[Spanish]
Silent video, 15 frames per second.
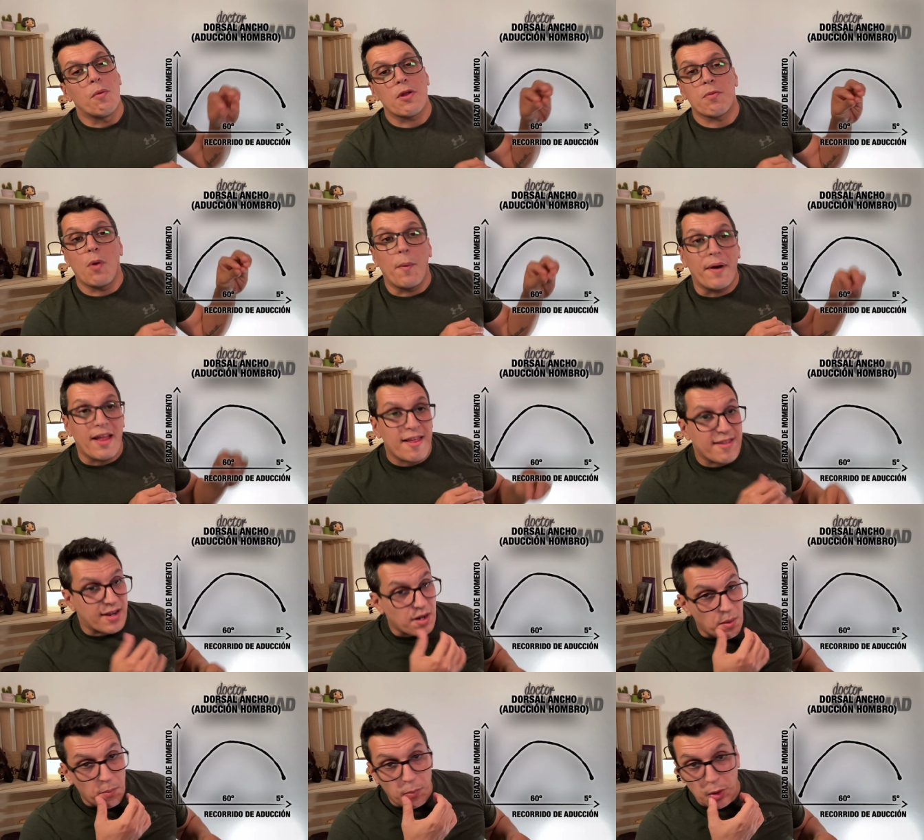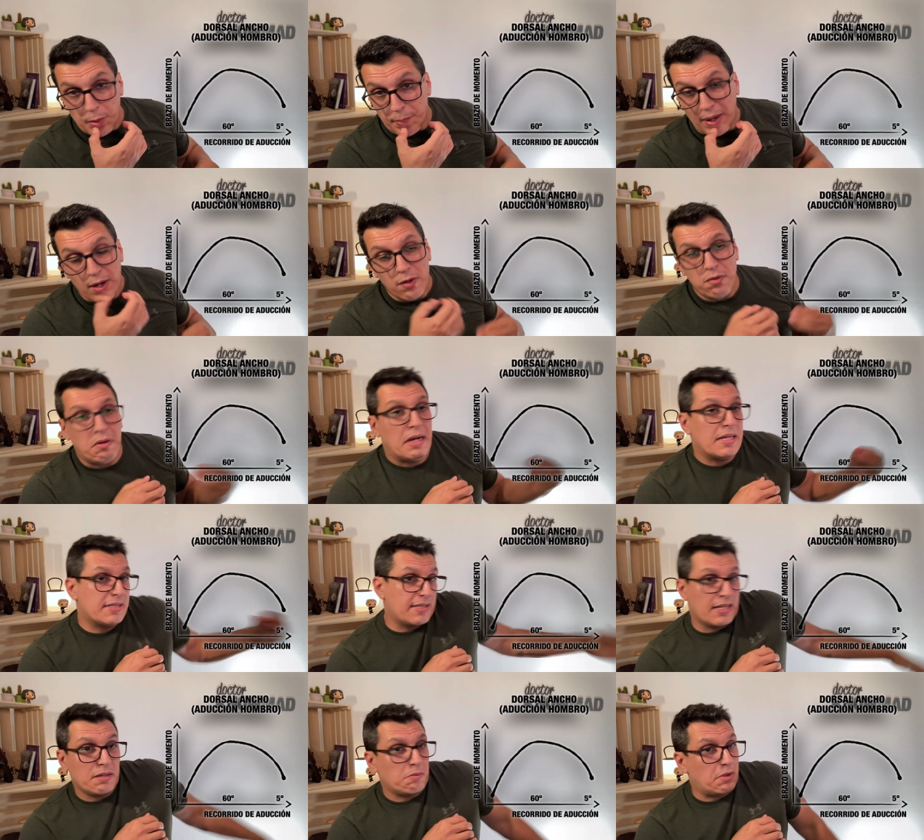pues volvería a ser muy malo
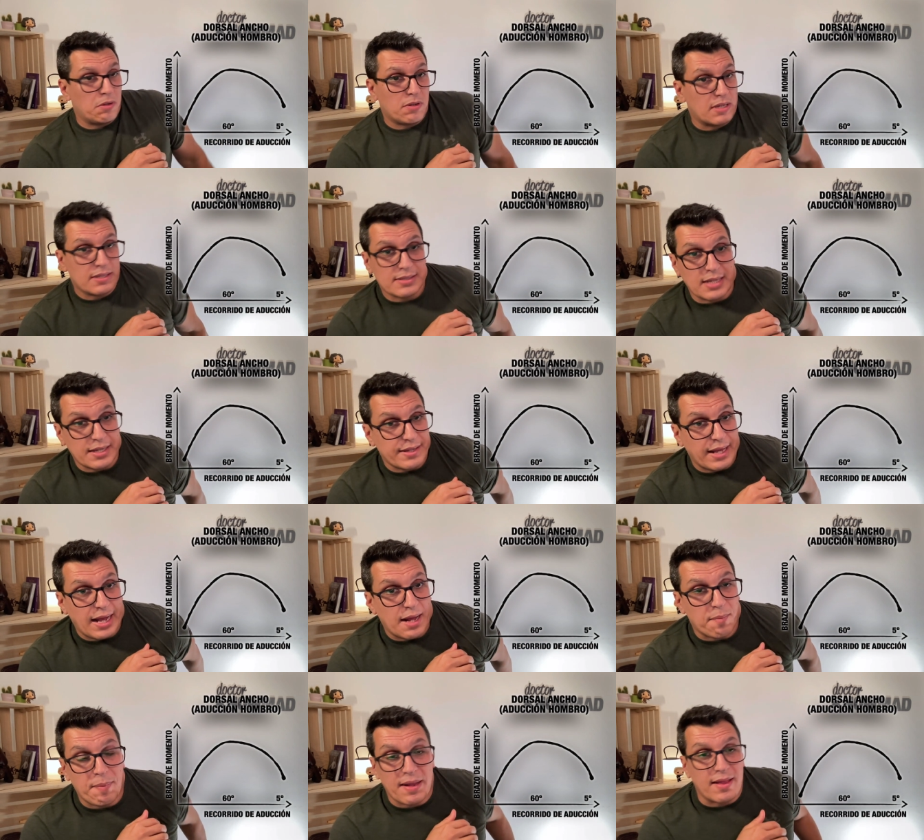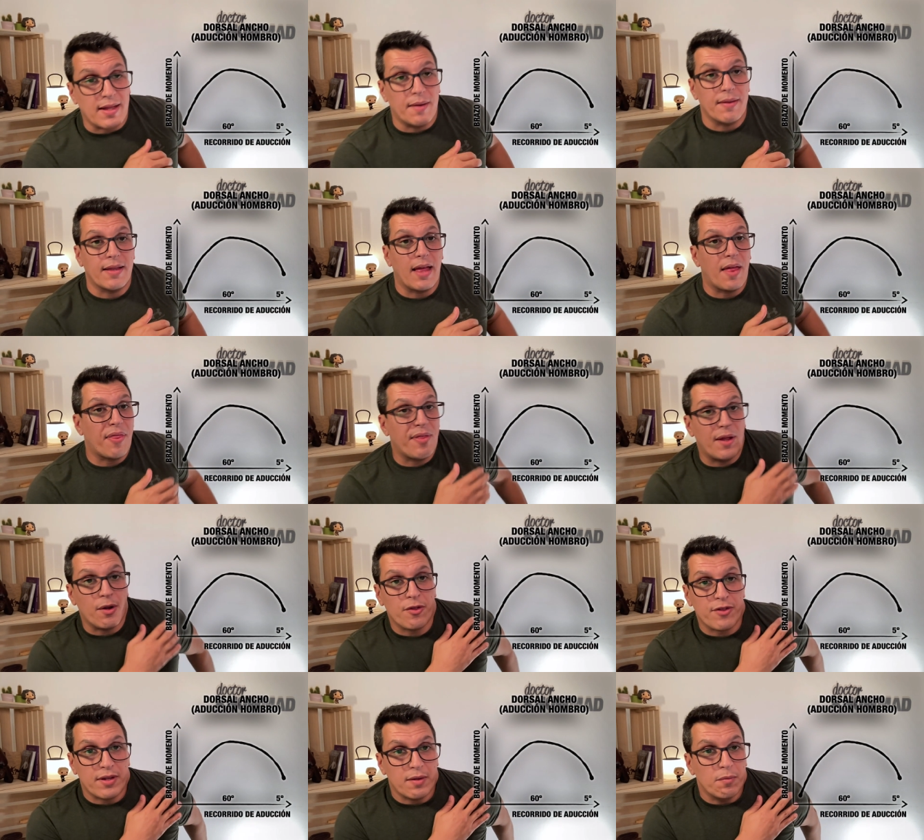hasta, bueno, hasta llegar prácticamente a
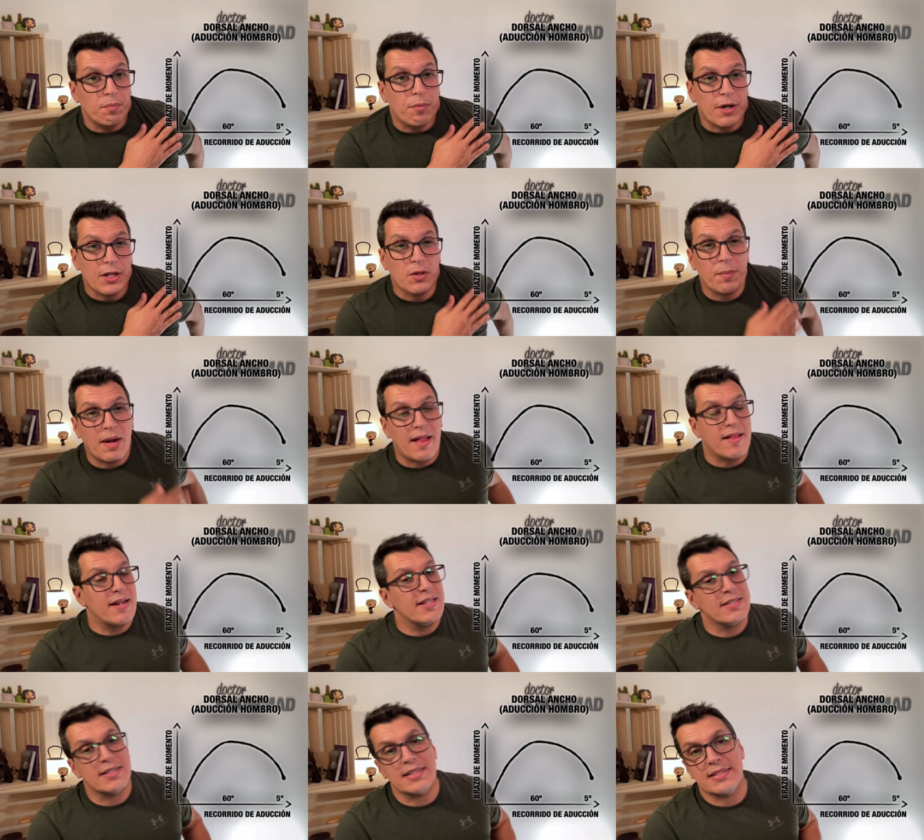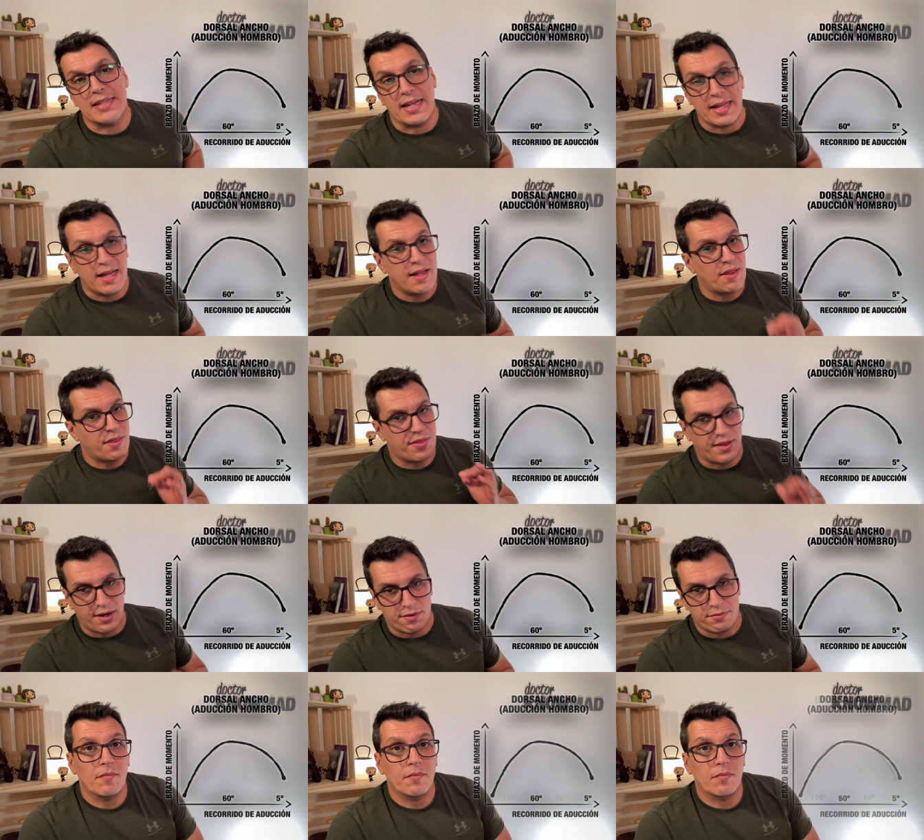cero, si un poquito para atrás sería
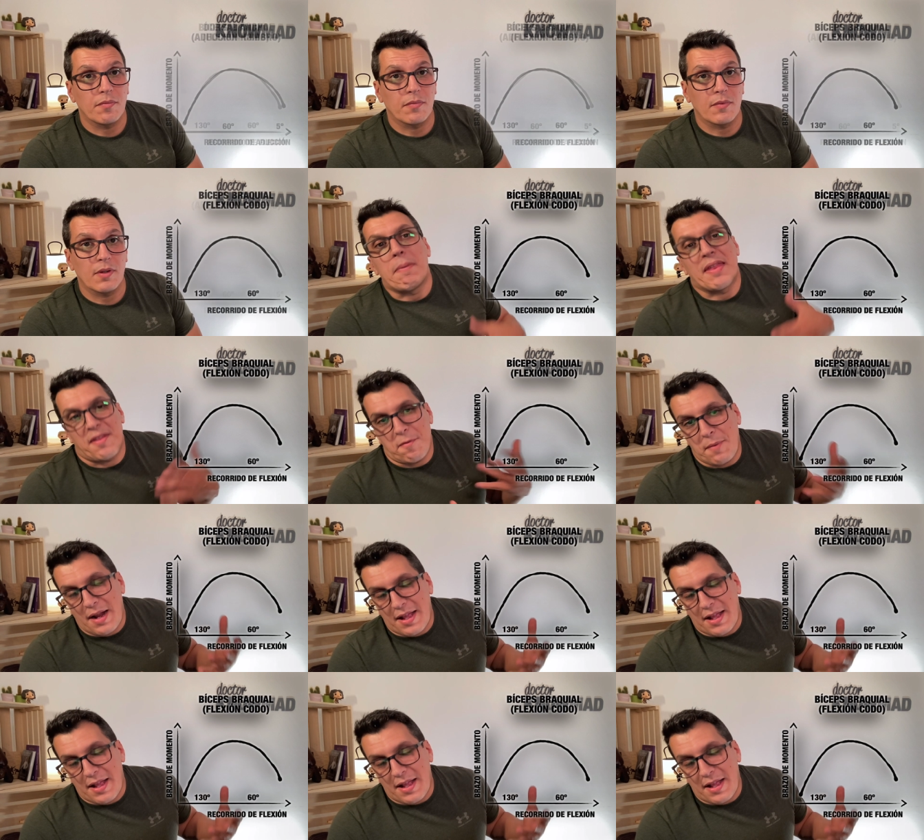cero. Bíceps